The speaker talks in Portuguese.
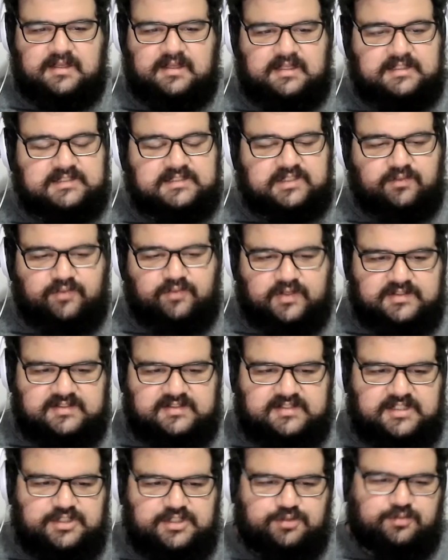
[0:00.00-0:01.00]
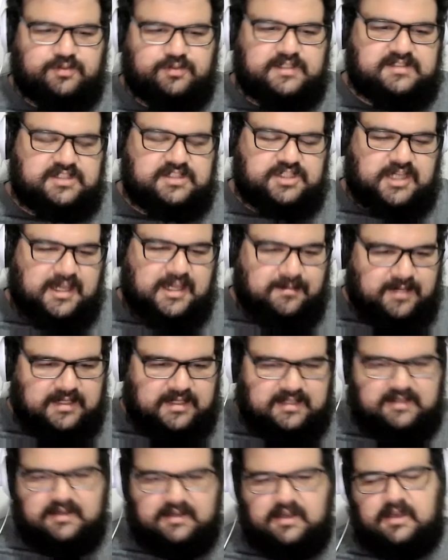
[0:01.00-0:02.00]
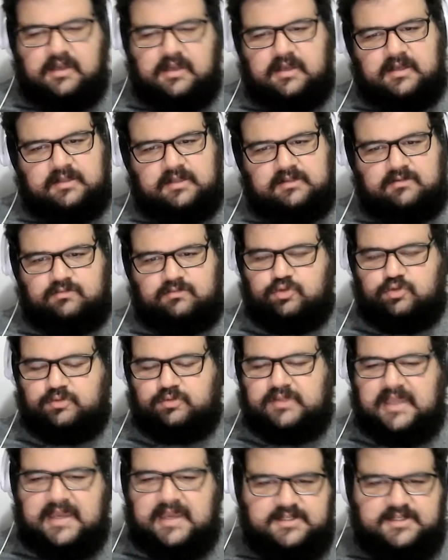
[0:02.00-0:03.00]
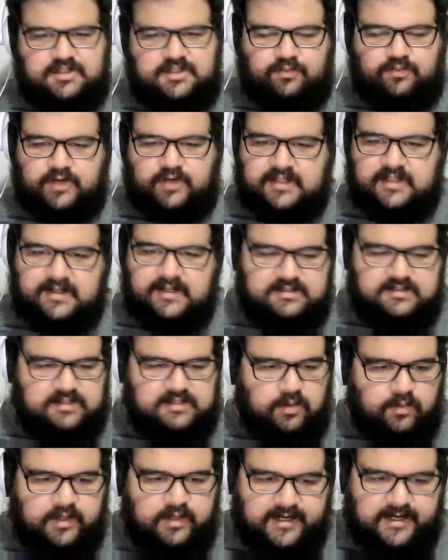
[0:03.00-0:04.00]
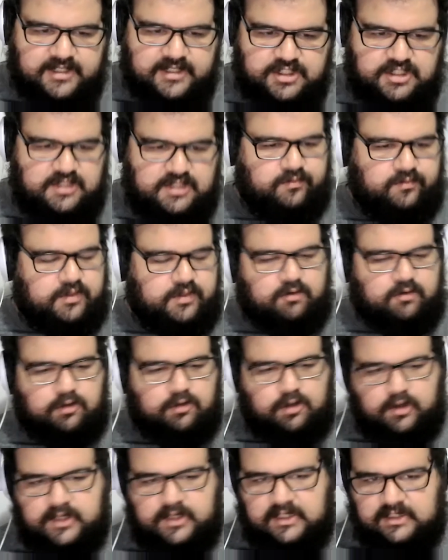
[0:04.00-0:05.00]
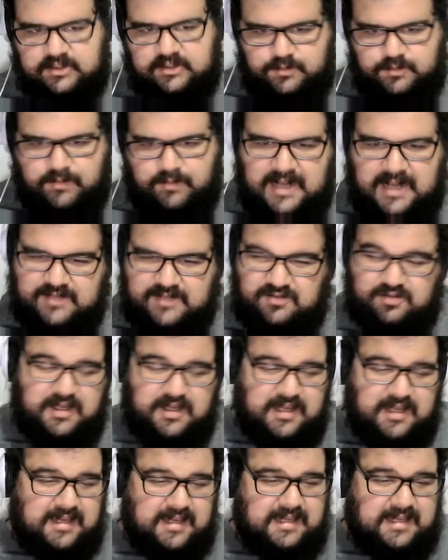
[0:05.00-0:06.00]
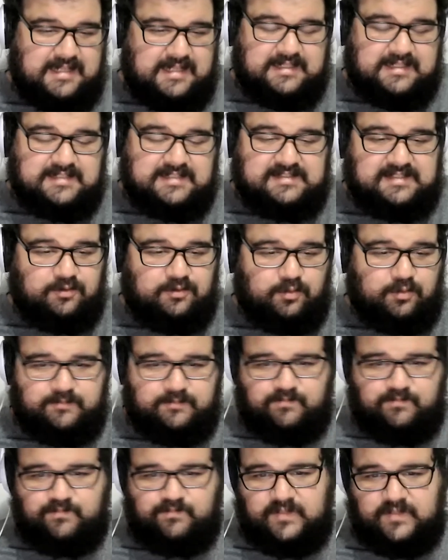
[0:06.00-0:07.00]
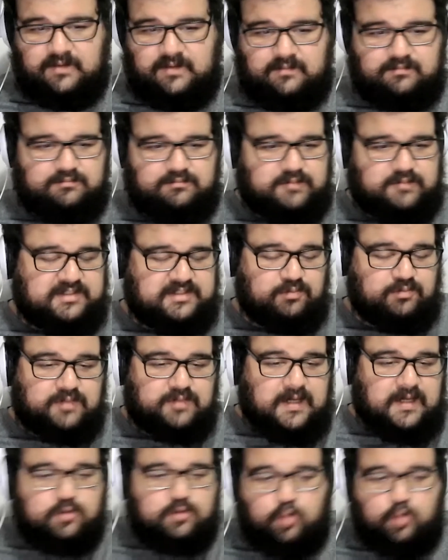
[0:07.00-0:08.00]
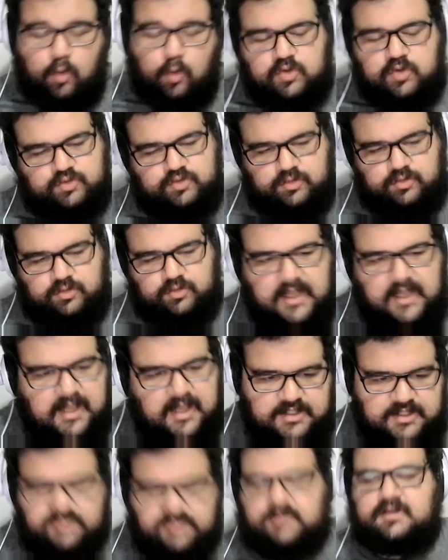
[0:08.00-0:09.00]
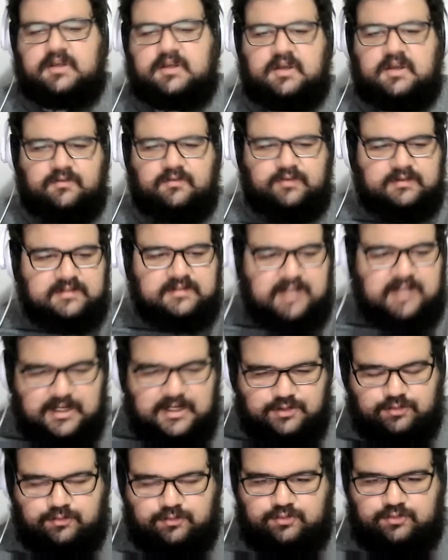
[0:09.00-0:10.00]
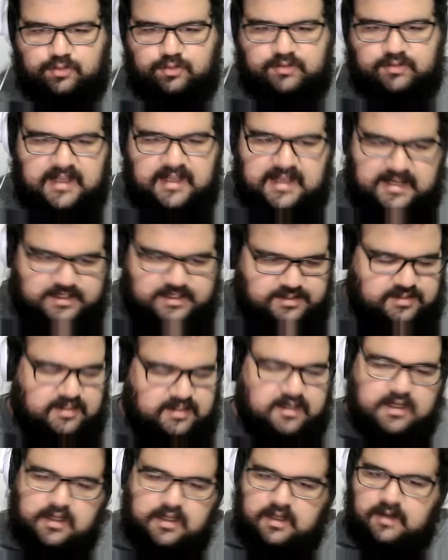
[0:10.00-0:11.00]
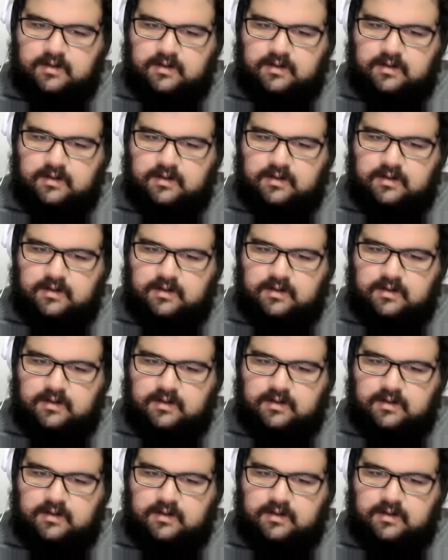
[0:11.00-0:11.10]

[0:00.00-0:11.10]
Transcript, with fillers: em São Francisco, nesse esquema que o jogo terrestre do Fortnite é tão criativo que coloca ele em espaço. Ele está sendo, assim, um trator no jogo terrestre. Fantástico no jogo terrestre.